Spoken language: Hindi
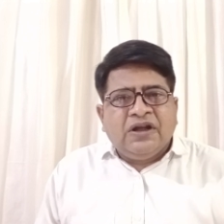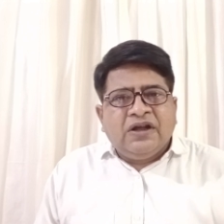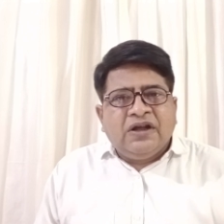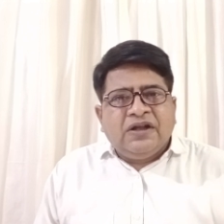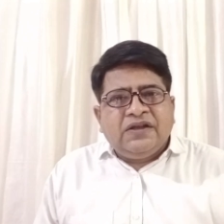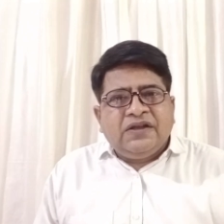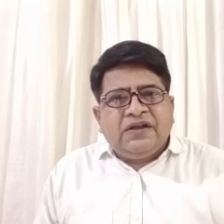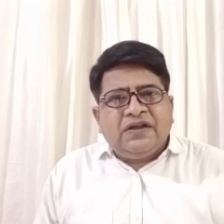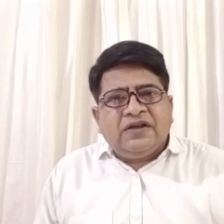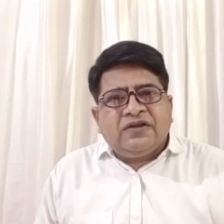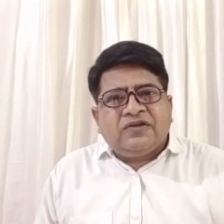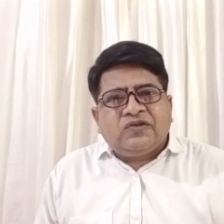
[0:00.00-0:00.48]

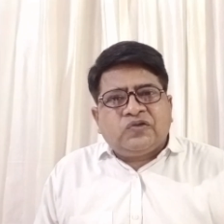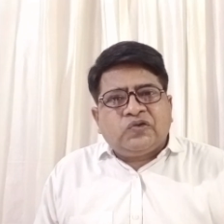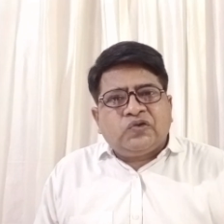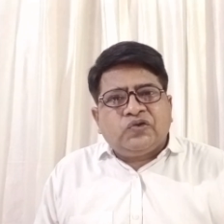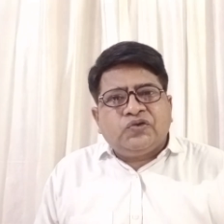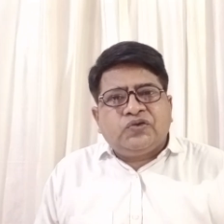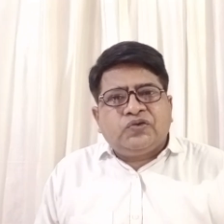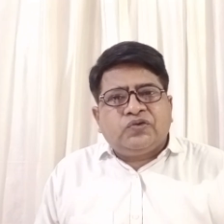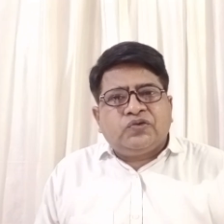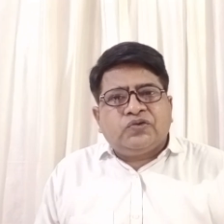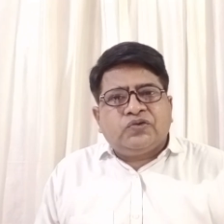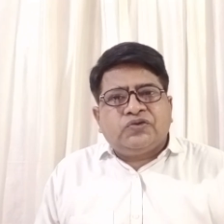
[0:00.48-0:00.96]
ये सोच
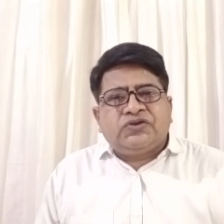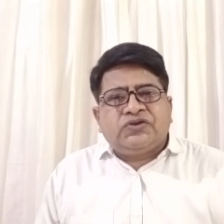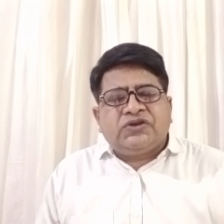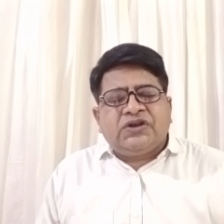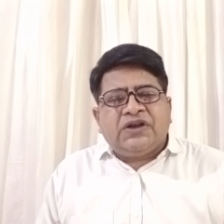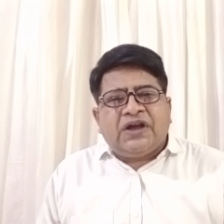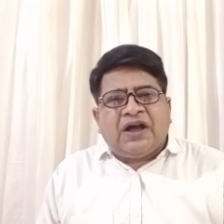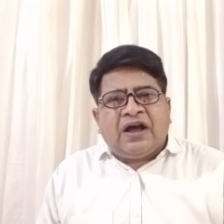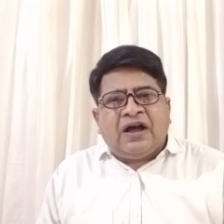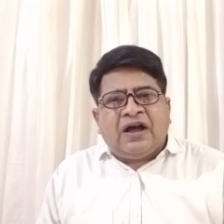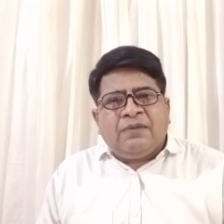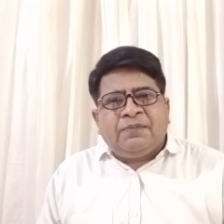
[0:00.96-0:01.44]
सोच
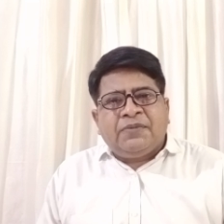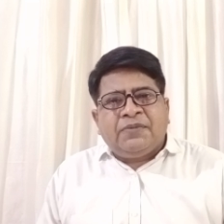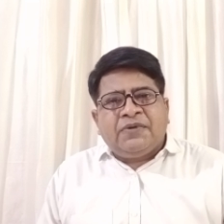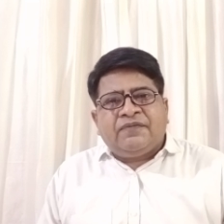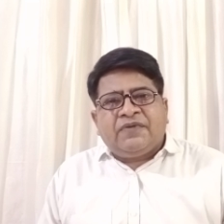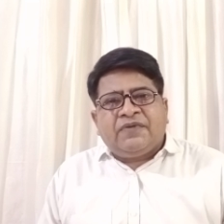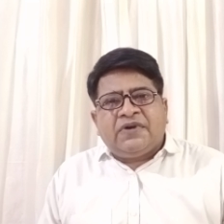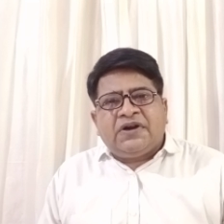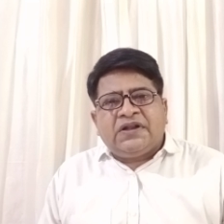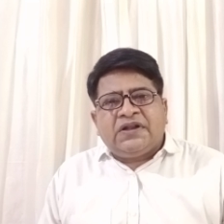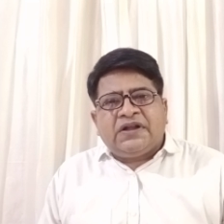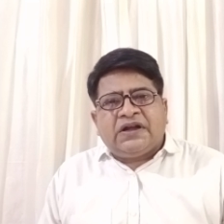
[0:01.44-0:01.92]
के आप
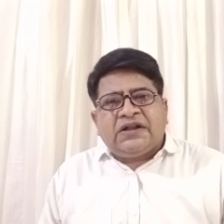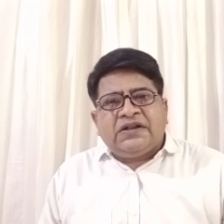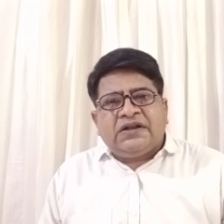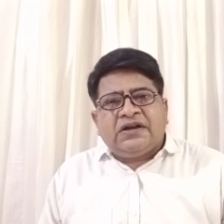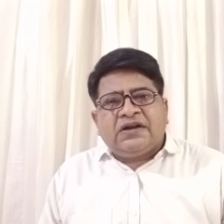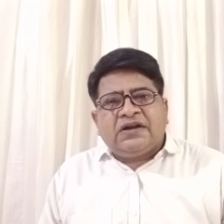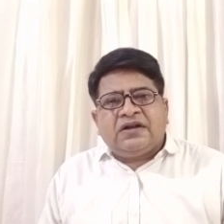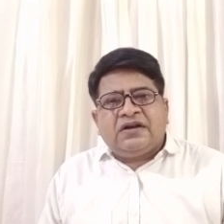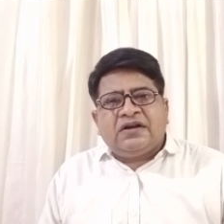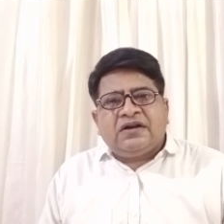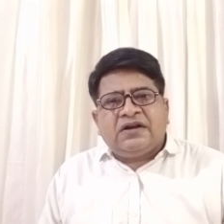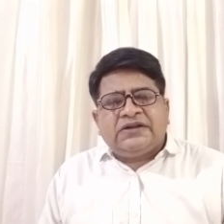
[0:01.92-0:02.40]
एफर्ट ज्यादा
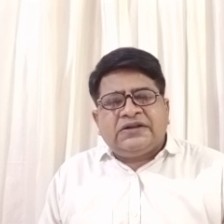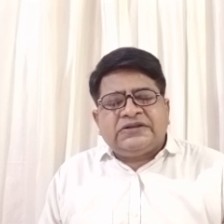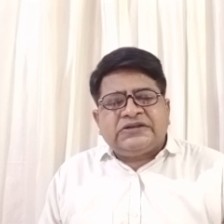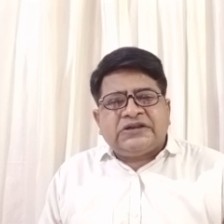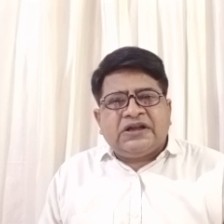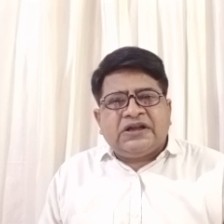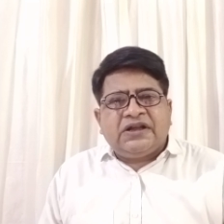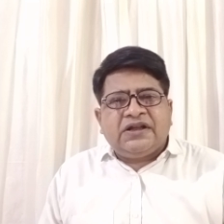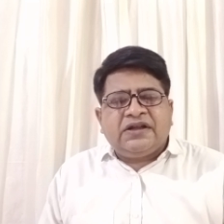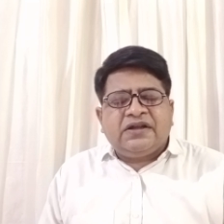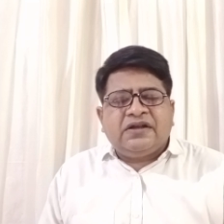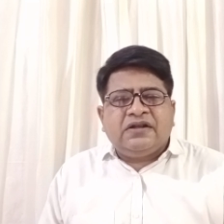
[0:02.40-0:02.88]
करना
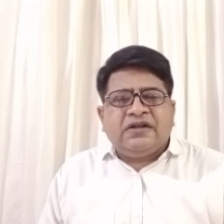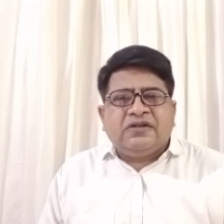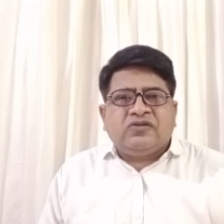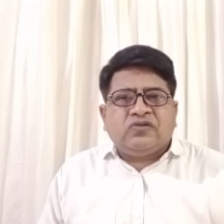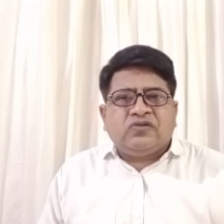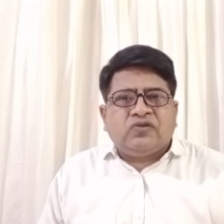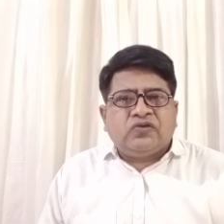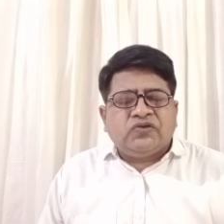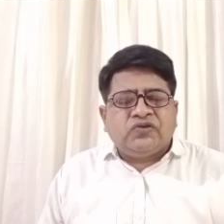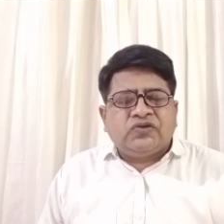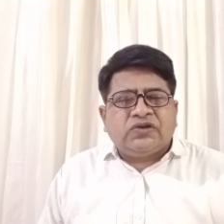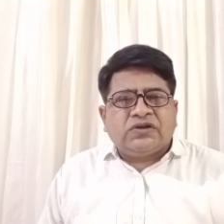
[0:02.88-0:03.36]
चाहेंगे तो
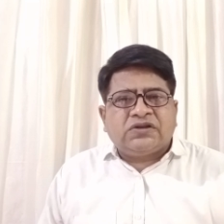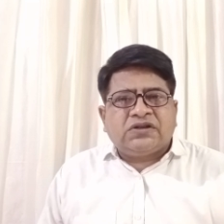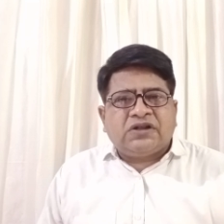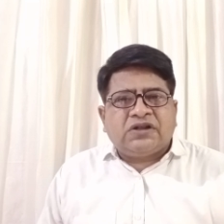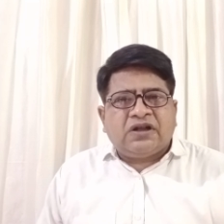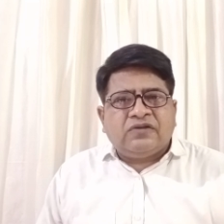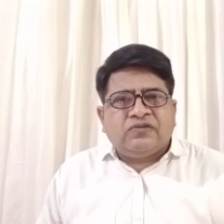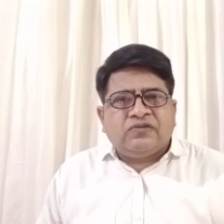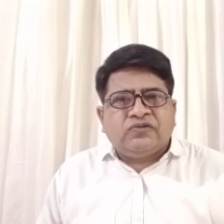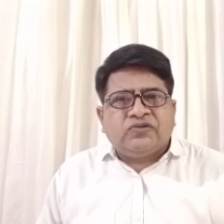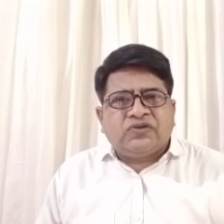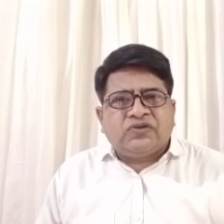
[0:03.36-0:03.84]
हो सकता है
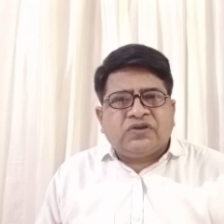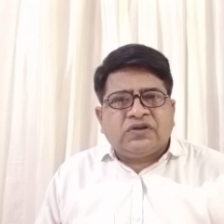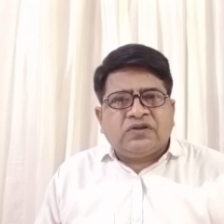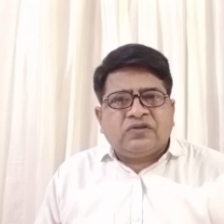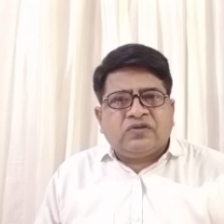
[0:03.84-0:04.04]
उससे